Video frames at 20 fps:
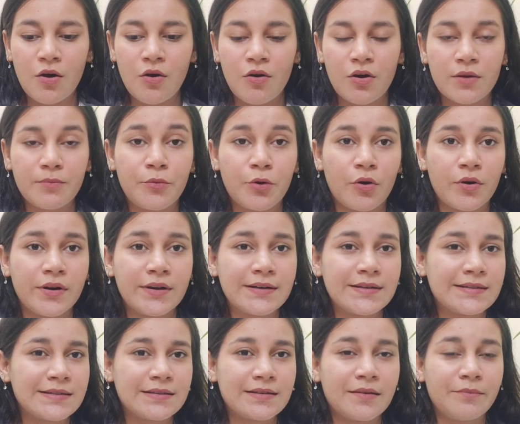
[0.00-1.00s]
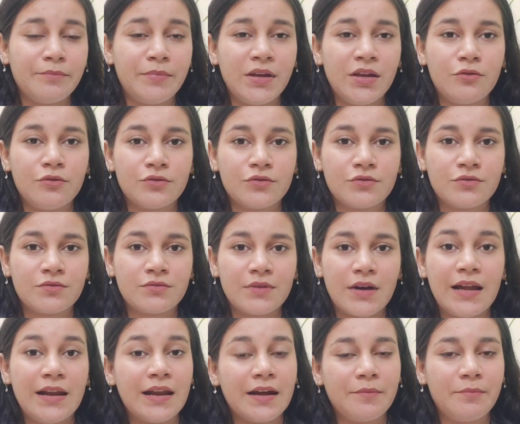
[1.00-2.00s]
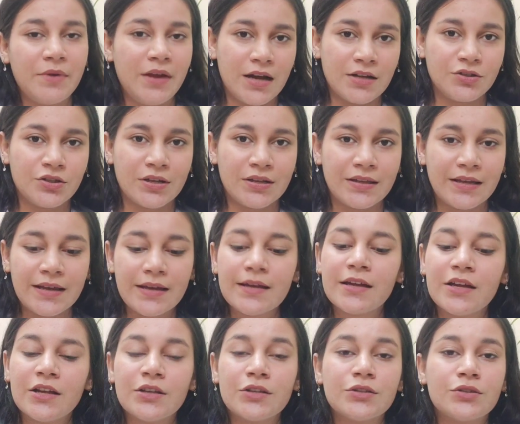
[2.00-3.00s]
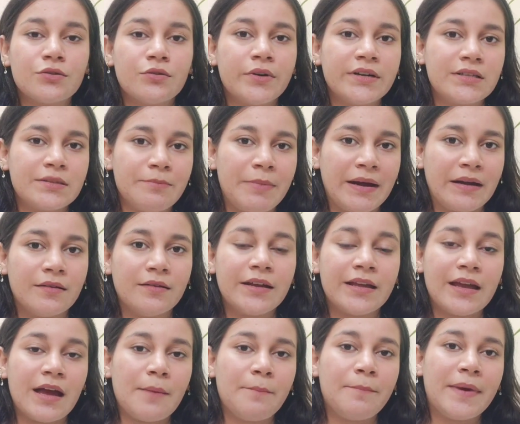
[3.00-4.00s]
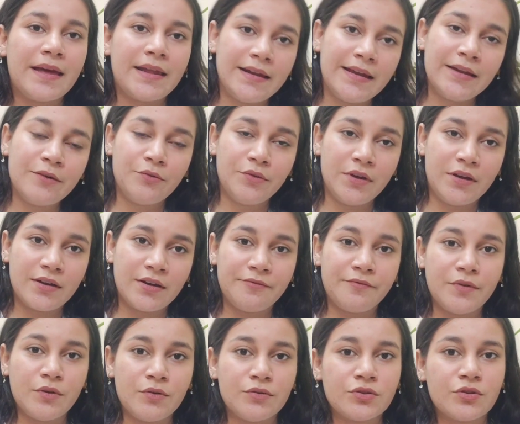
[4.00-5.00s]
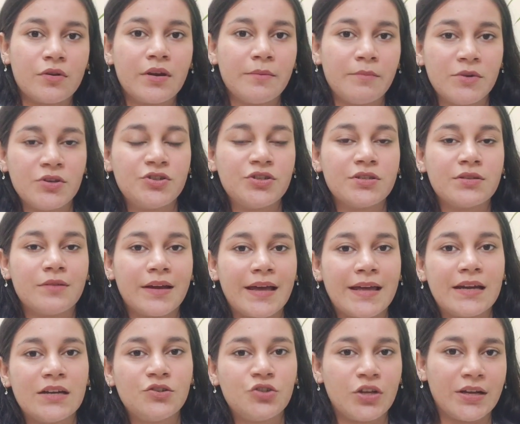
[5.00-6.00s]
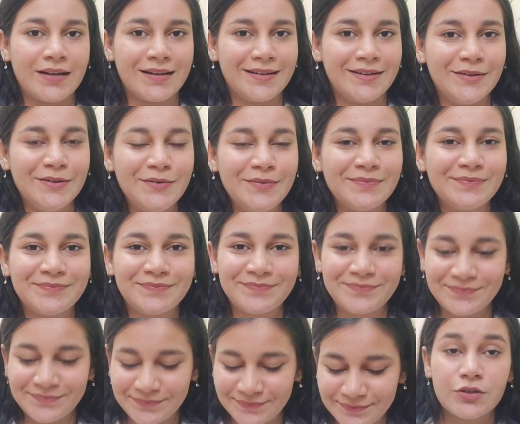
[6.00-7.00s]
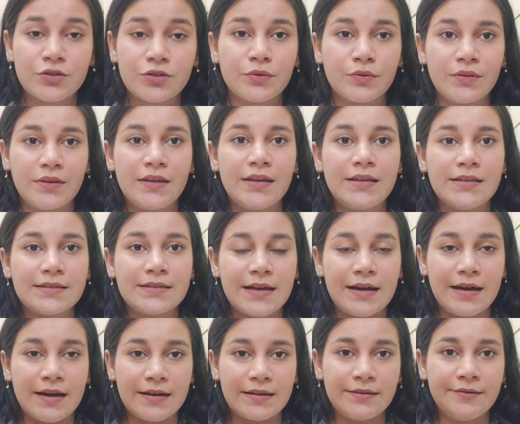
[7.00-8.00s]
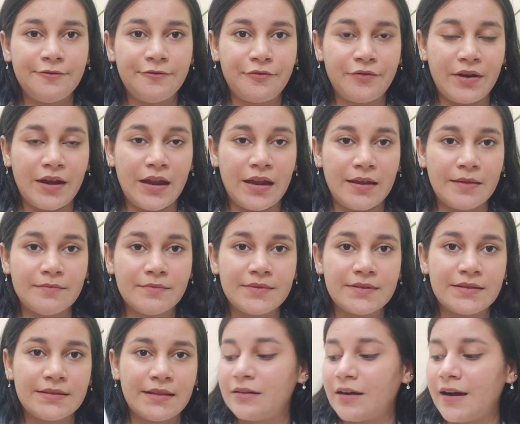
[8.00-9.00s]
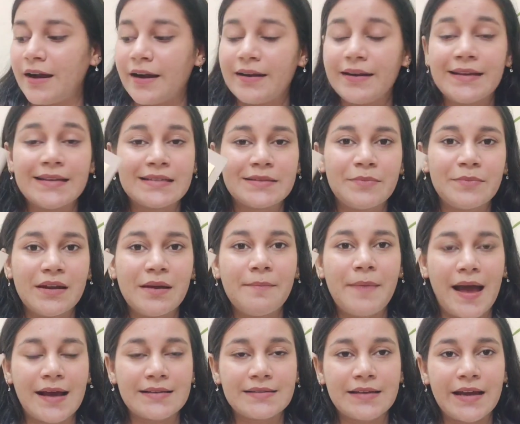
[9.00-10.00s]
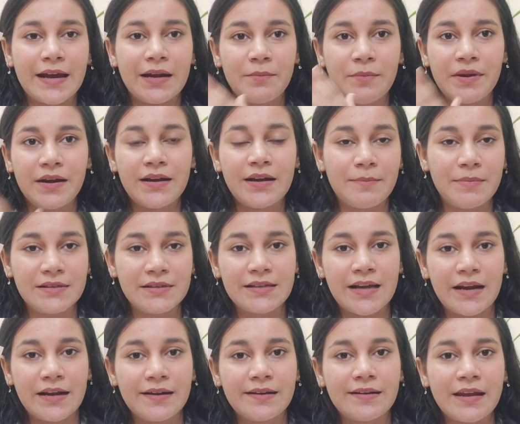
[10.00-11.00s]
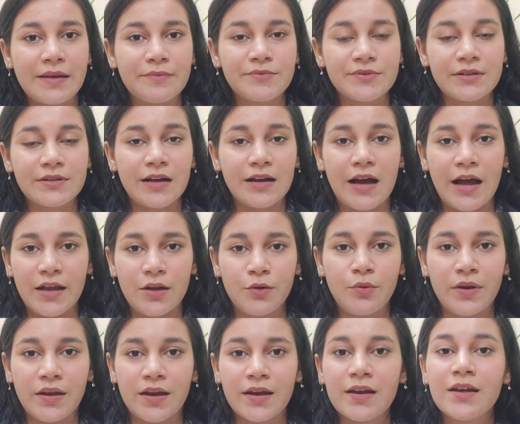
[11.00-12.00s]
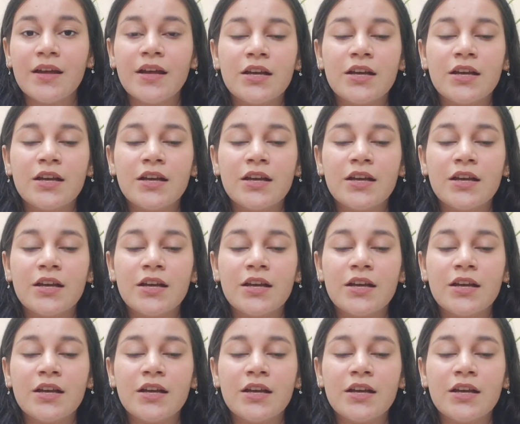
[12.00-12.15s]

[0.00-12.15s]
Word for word: और प्रोडक्ट्स कभी कुछ अलग भी आ जाते हैं सो इट्स बेटर कि आप पहले ही उनके रिव्यूज़ और इमेजेस वगैरह चेक कर लो सो दीज आर द फ्रेम्स एंड इसमें ना बैक साइड में ये डबल साइडेड टेप्स लगाई हुई है